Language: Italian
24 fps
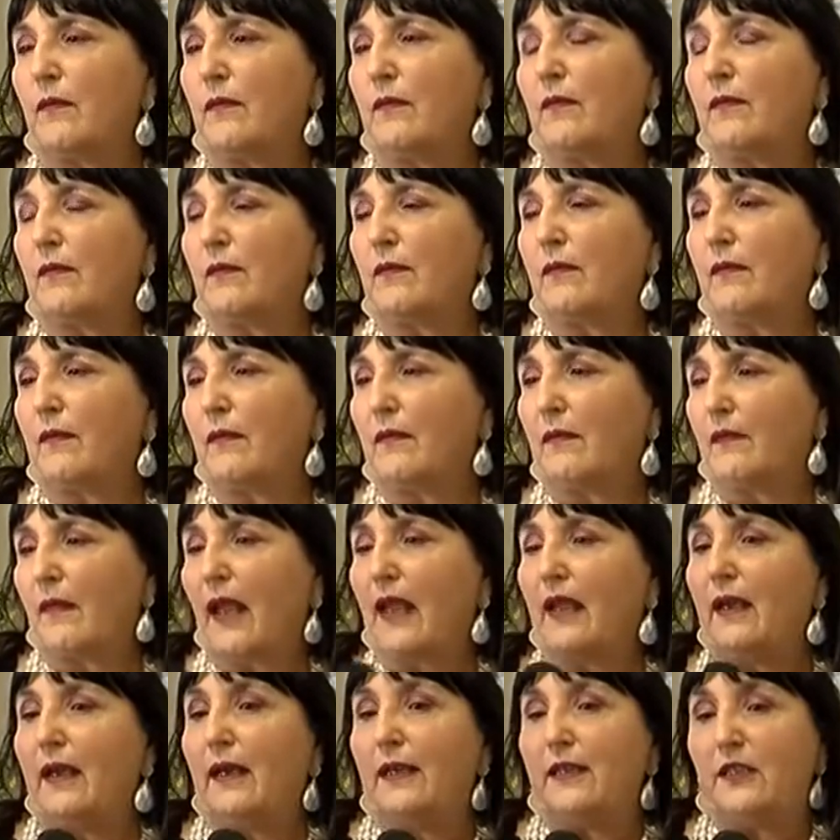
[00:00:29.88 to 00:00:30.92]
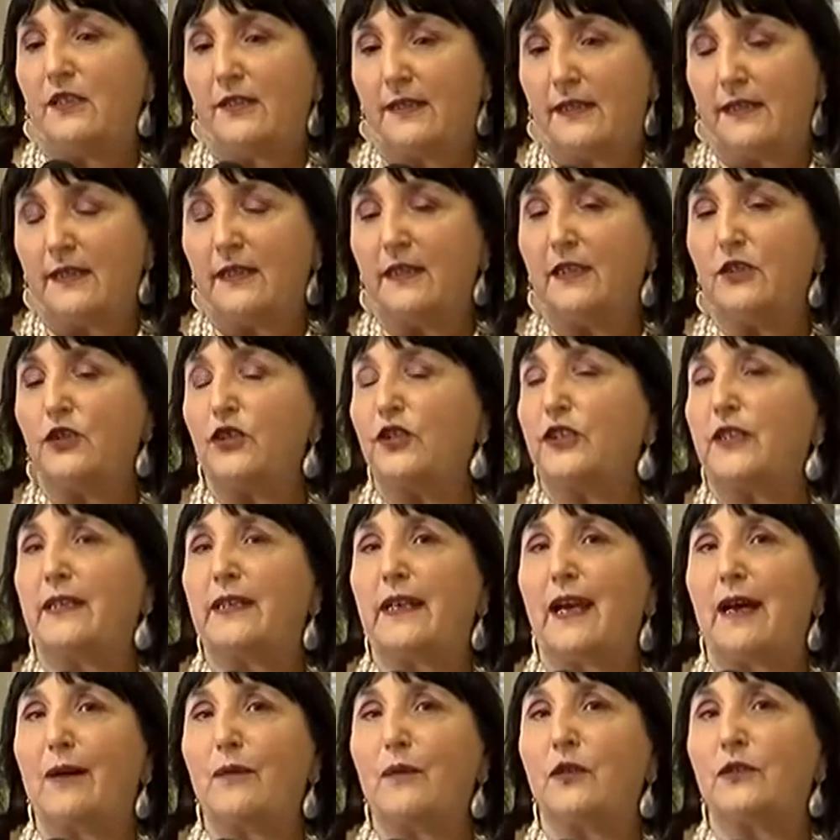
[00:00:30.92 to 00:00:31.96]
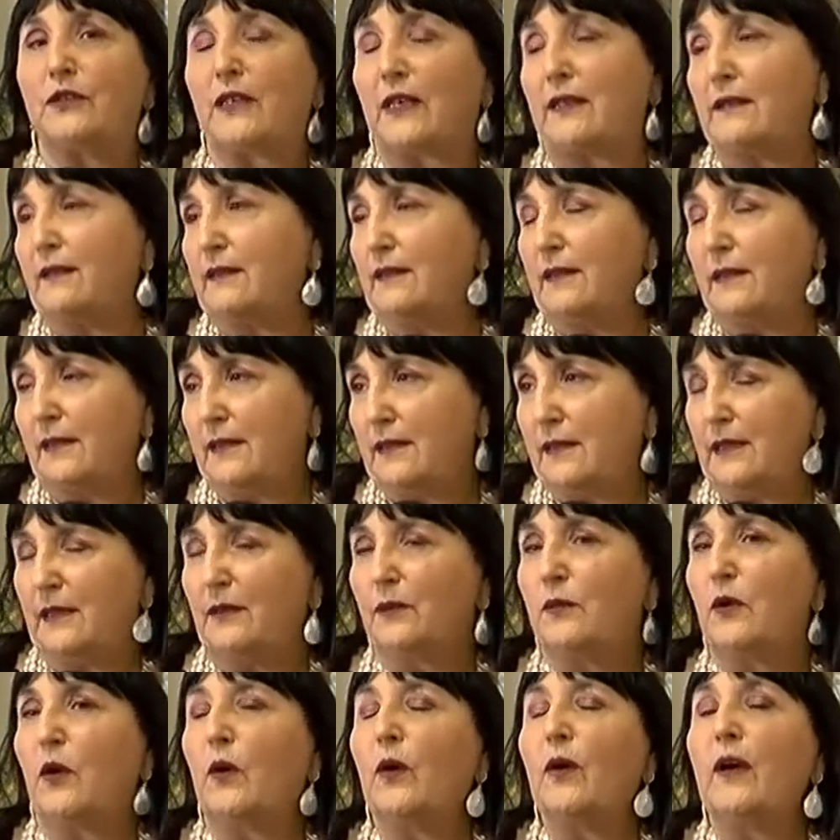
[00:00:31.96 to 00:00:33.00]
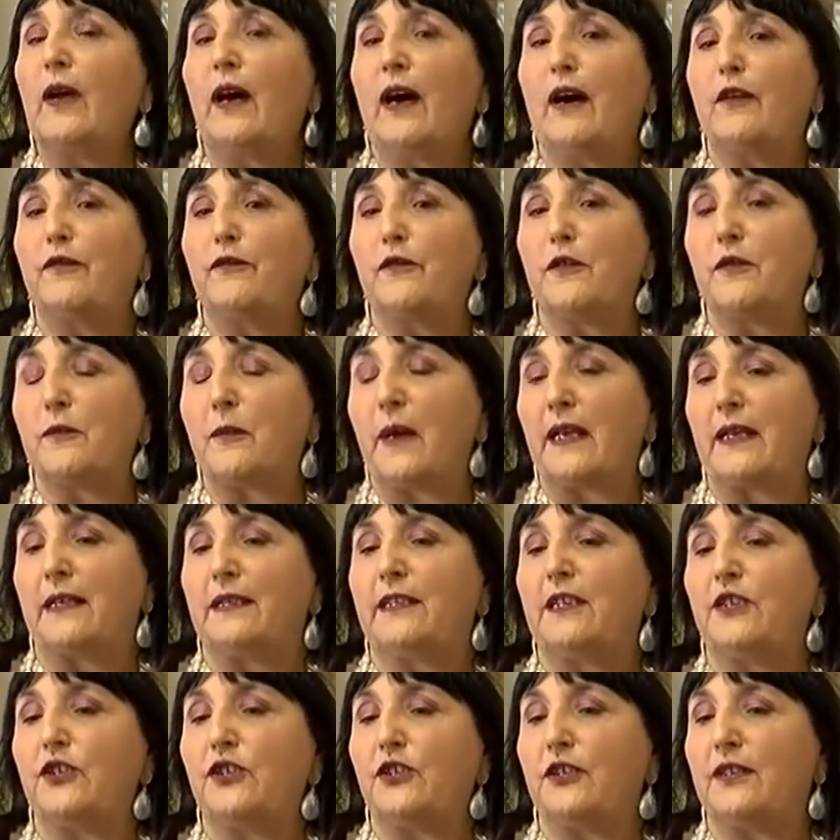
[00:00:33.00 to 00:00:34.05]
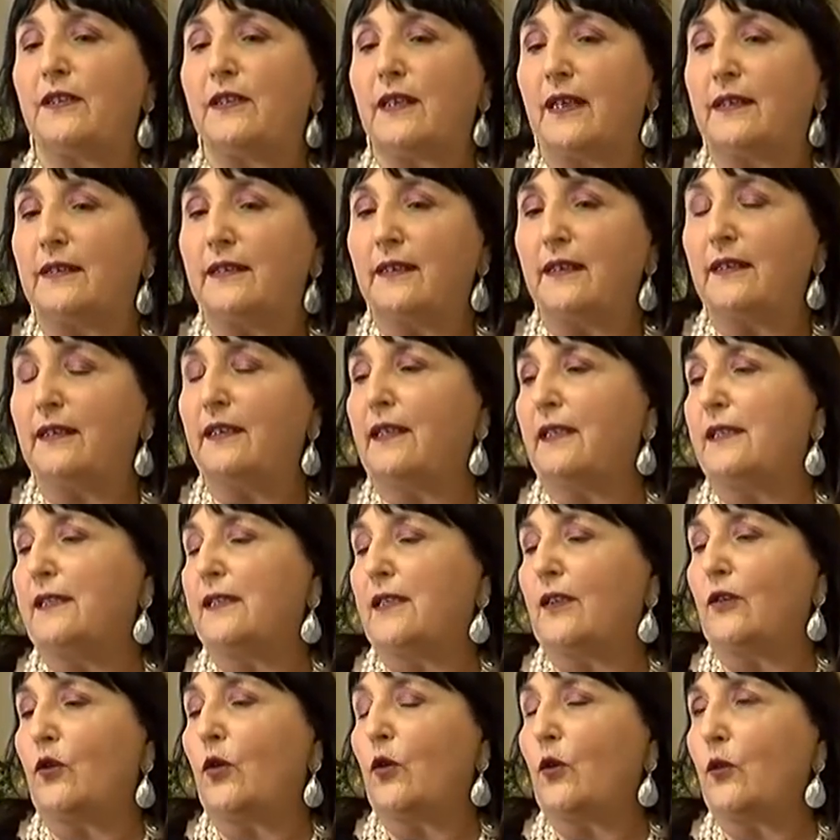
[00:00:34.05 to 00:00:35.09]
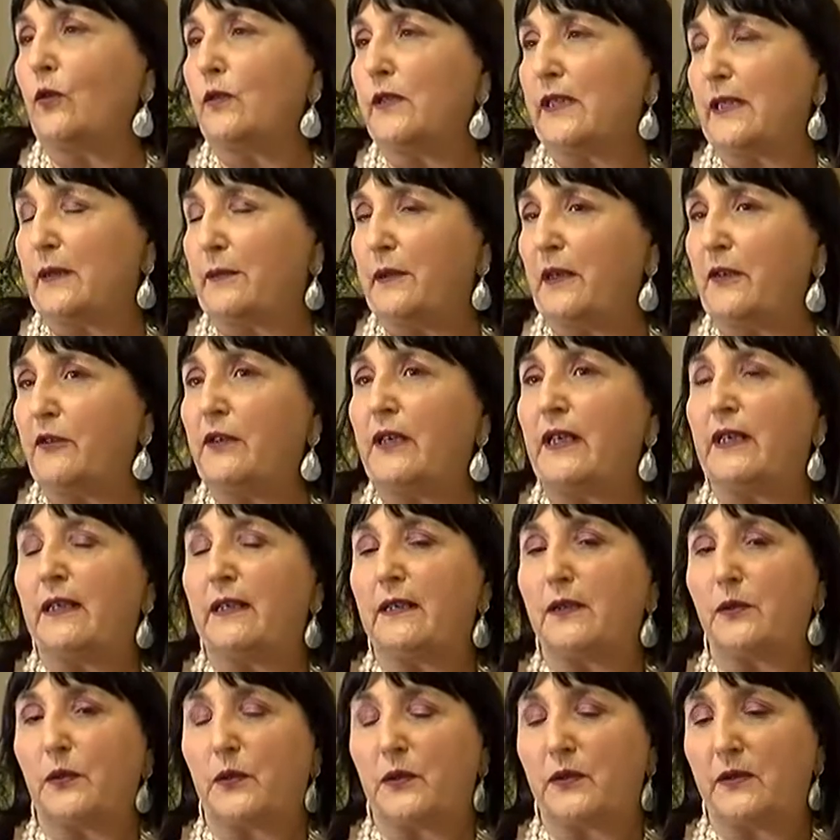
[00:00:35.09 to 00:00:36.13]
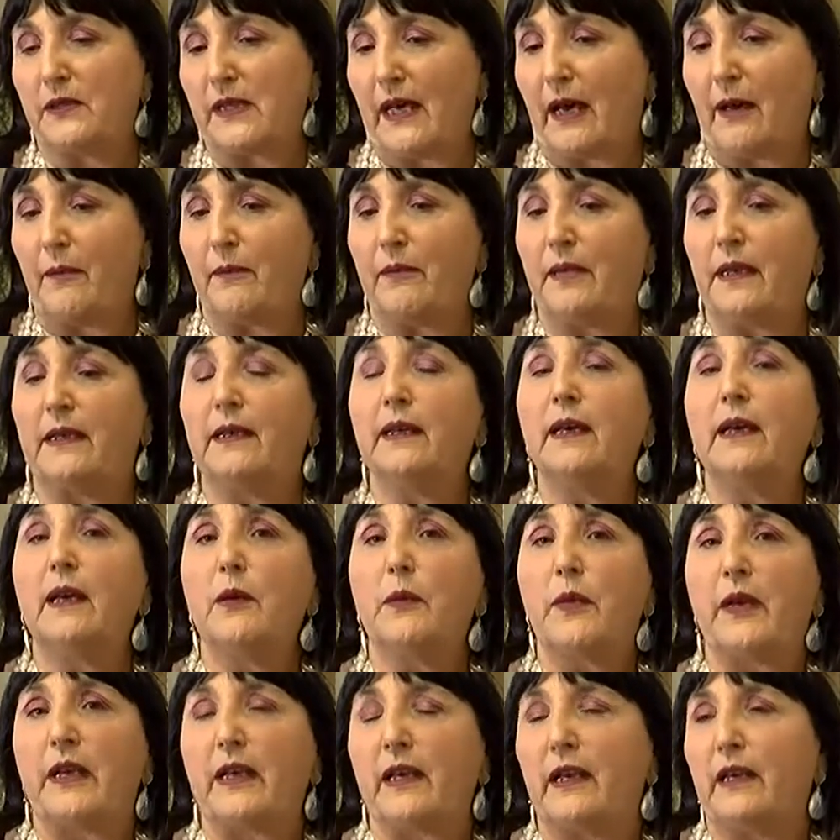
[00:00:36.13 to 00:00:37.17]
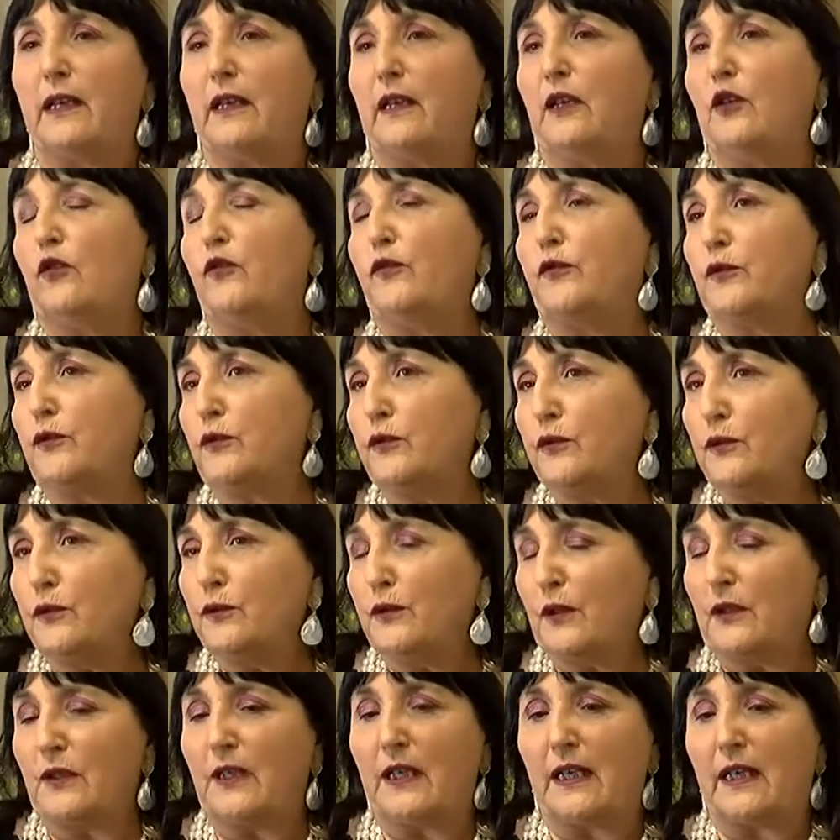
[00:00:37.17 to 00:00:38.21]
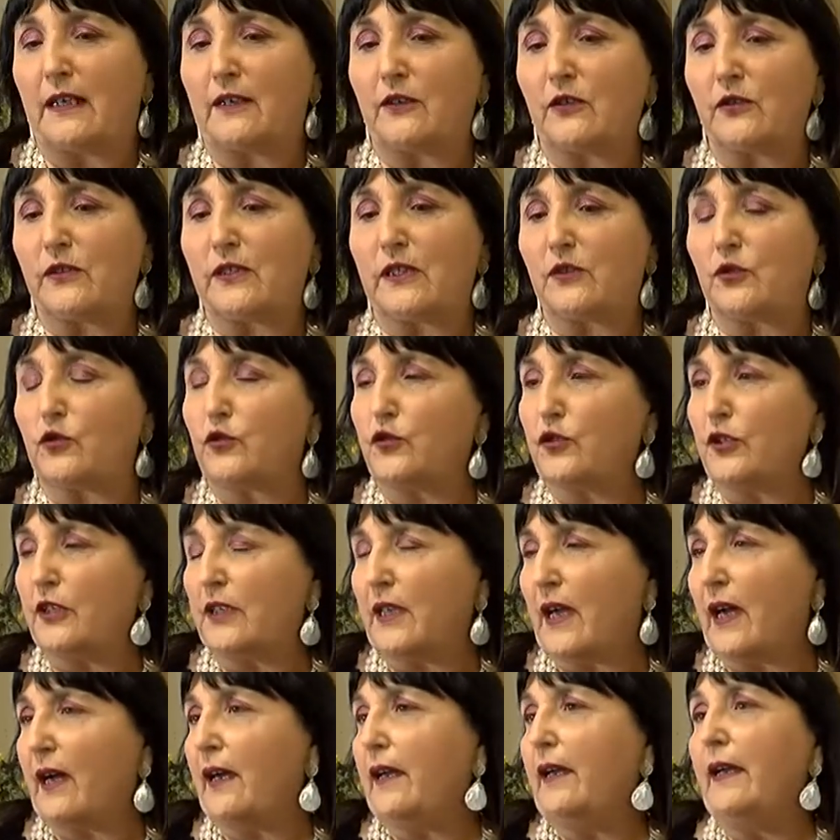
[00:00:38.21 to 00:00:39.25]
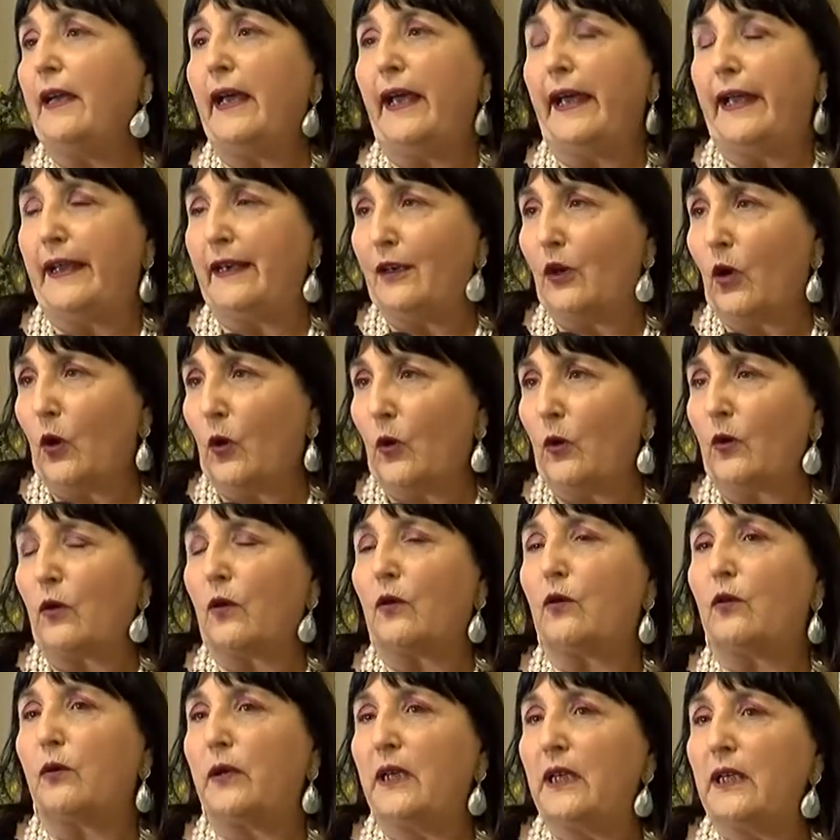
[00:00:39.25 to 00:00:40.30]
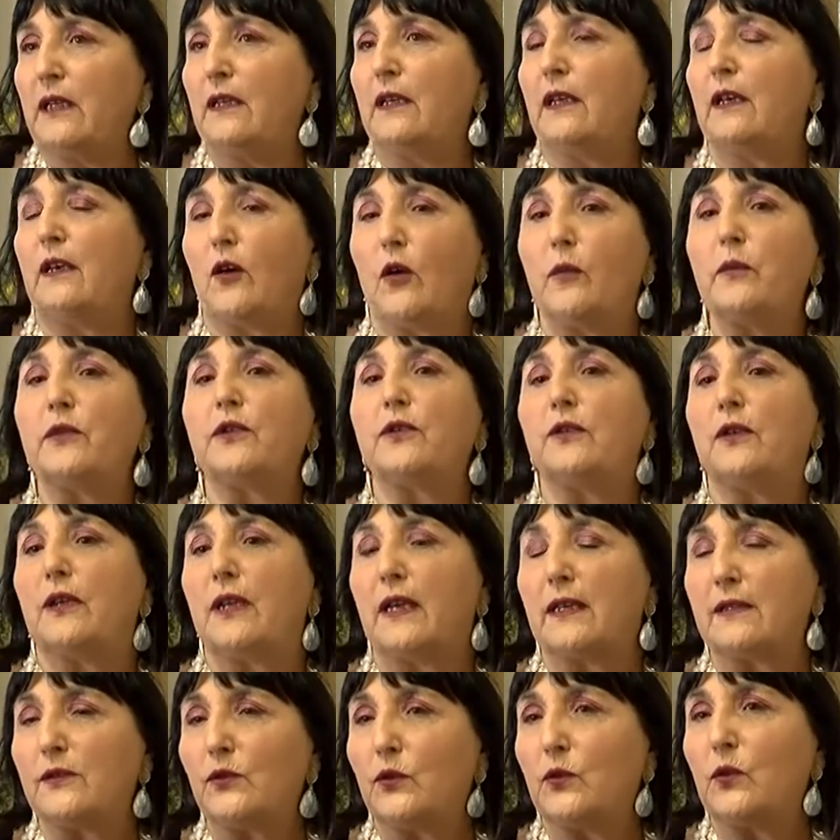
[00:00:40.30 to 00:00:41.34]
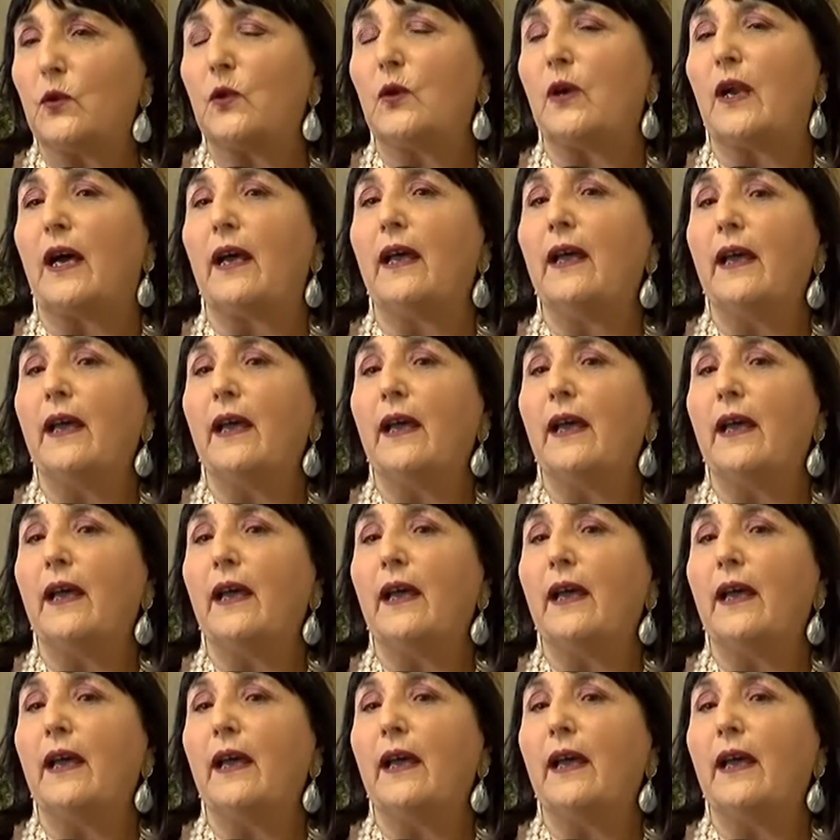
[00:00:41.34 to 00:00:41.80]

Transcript: nostro territorio. Sì, ci teniamo tantissimo a formare dei cittadini che siano consapevoli e responsabili, perché il futuro della nostra società è loro, quindi il compito della scuola